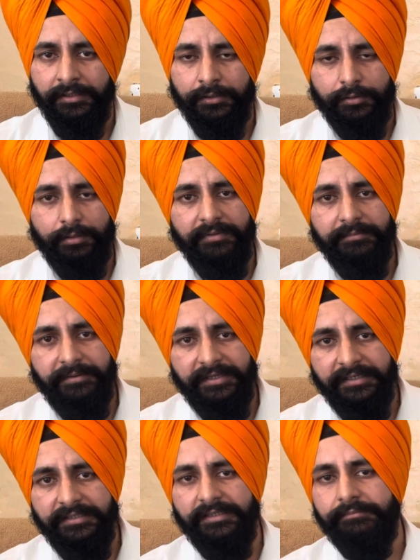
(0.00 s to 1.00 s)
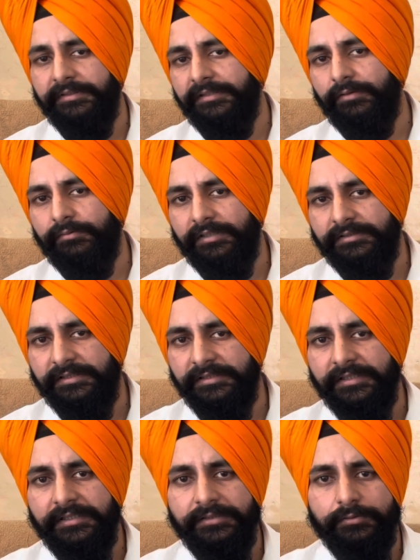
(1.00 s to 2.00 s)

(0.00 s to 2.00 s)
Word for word: तो हमें पहले ये पता होना चाहिए कि